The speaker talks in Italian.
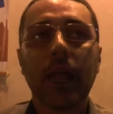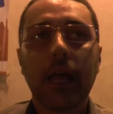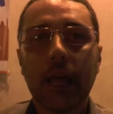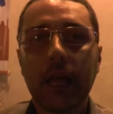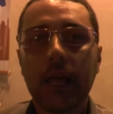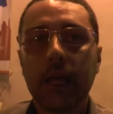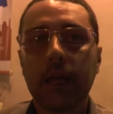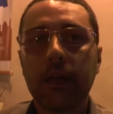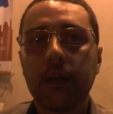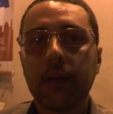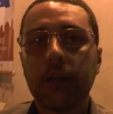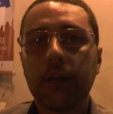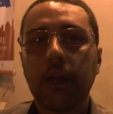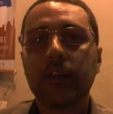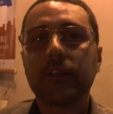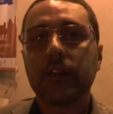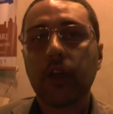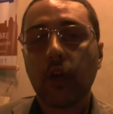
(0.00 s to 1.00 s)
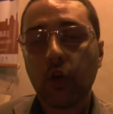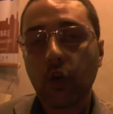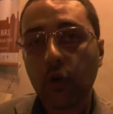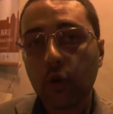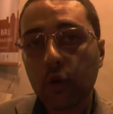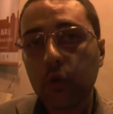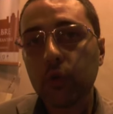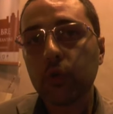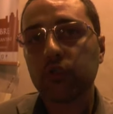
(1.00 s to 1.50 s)
eh, e si è
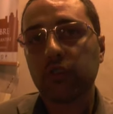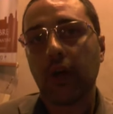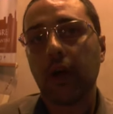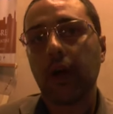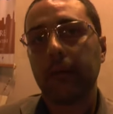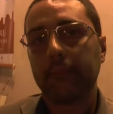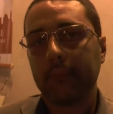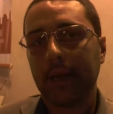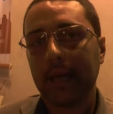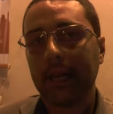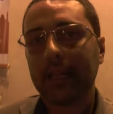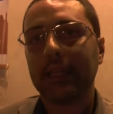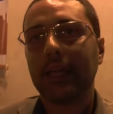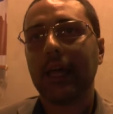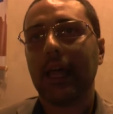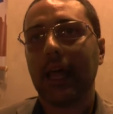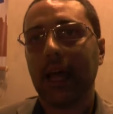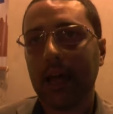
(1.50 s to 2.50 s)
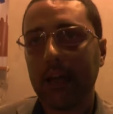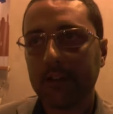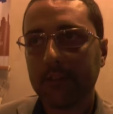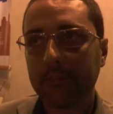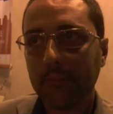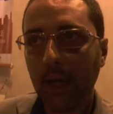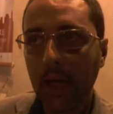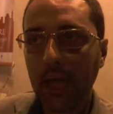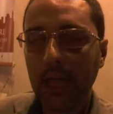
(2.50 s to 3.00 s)
conclusa Maratea a
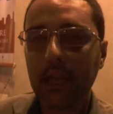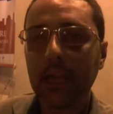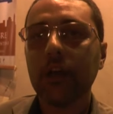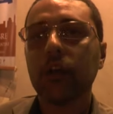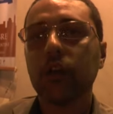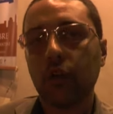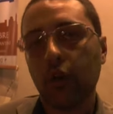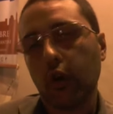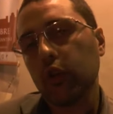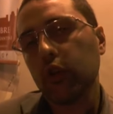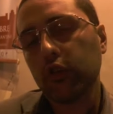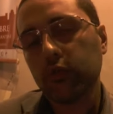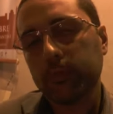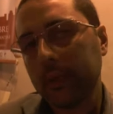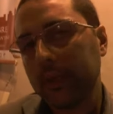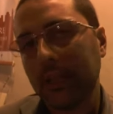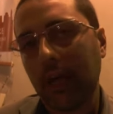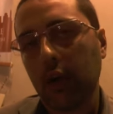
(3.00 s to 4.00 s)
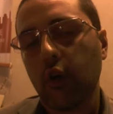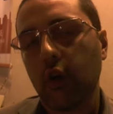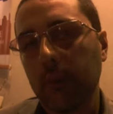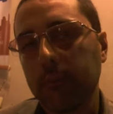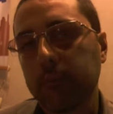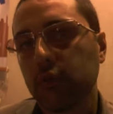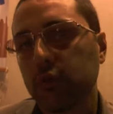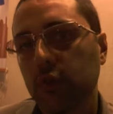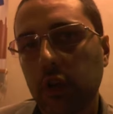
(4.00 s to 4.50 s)
Smile con lo spettacolo
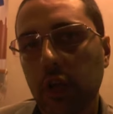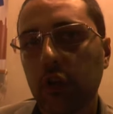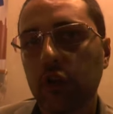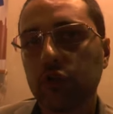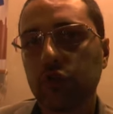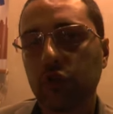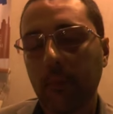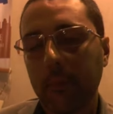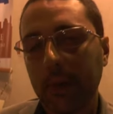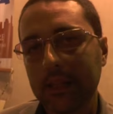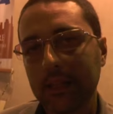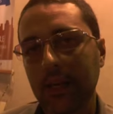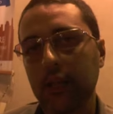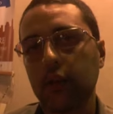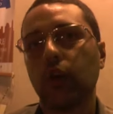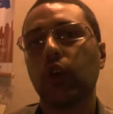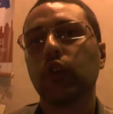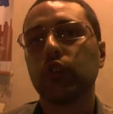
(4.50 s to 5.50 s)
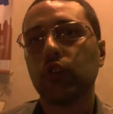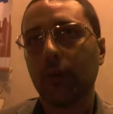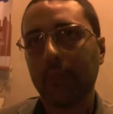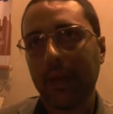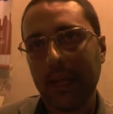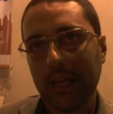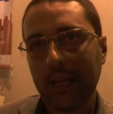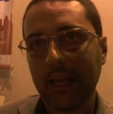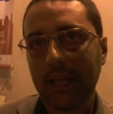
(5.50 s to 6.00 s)
appunto del nostro padrino
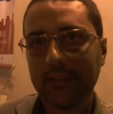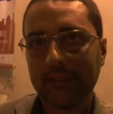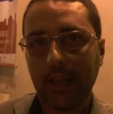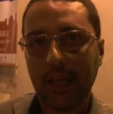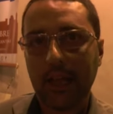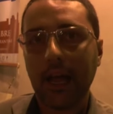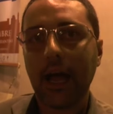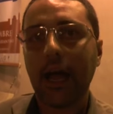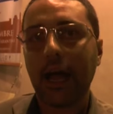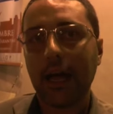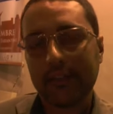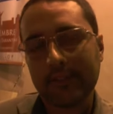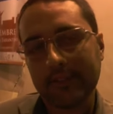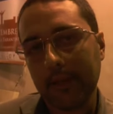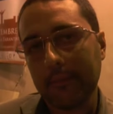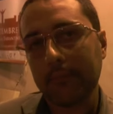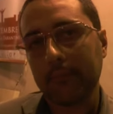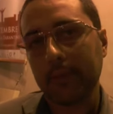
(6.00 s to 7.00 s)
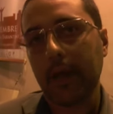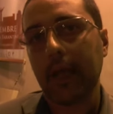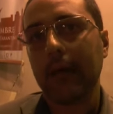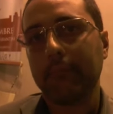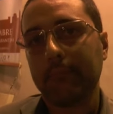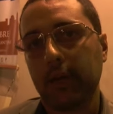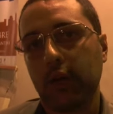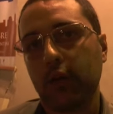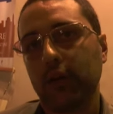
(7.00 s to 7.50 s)
domenica sera sempre
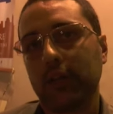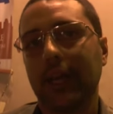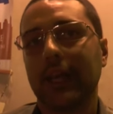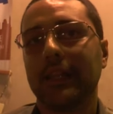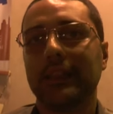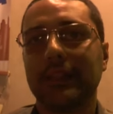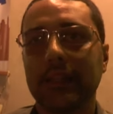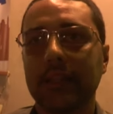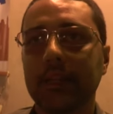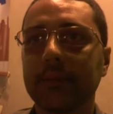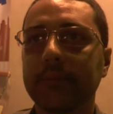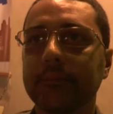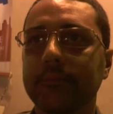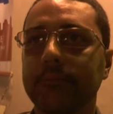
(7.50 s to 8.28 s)
a Parco Tarantini.